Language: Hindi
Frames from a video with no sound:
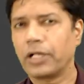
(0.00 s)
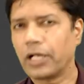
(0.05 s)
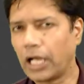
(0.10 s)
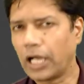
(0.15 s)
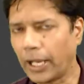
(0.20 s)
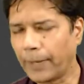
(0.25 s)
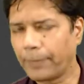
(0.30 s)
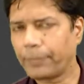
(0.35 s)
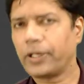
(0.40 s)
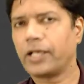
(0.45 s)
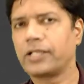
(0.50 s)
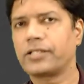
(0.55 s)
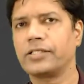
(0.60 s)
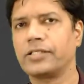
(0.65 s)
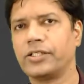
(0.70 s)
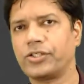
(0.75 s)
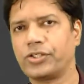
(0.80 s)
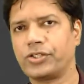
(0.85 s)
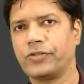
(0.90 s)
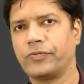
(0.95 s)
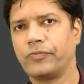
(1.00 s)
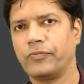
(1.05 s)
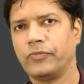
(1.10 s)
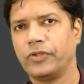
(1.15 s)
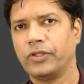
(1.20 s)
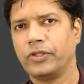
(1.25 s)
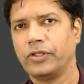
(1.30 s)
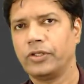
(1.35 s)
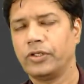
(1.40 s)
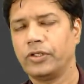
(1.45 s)
पर अब का सच
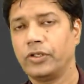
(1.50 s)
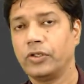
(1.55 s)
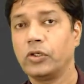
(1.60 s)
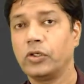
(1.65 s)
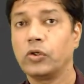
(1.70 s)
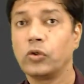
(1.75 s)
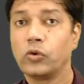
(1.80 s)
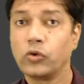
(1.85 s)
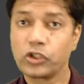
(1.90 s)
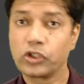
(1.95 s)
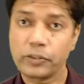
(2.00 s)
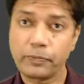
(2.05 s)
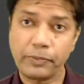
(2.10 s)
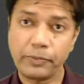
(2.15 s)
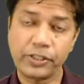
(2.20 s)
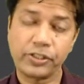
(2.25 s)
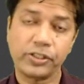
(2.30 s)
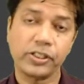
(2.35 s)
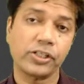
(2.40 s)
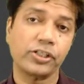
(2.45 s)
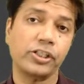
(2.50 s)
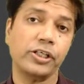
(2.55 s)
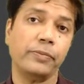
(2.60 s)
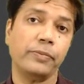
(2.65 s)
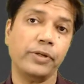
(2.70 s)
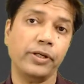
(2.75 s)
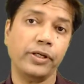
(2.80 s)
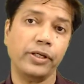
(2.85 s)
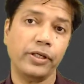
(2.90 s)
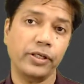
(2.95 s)
उस पिक्चर
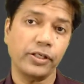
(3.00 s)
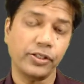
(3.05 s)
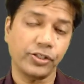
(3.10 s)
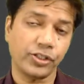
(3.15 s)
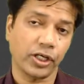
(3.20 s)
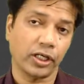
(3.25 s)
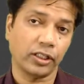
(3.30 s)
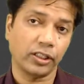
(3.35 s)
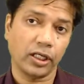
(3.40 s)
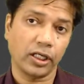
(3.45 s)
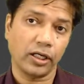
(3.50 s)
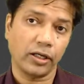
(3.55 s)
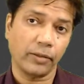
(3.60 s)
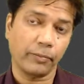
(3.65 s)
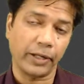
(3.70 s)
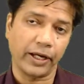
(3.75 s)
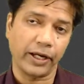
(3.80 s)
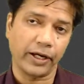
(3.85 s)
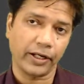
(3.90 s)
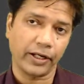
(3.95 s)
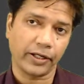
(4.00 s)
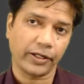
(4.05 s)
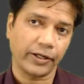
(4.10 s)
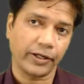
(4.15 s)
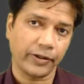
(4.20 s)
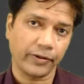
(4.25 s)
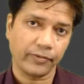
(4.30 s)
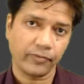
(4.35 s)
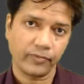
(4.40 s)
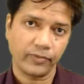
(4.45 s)
से भी ज्यादा भयानक
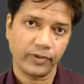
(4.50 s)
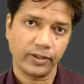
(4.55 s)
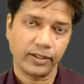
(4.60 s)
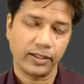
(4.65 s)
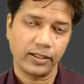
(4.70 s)
है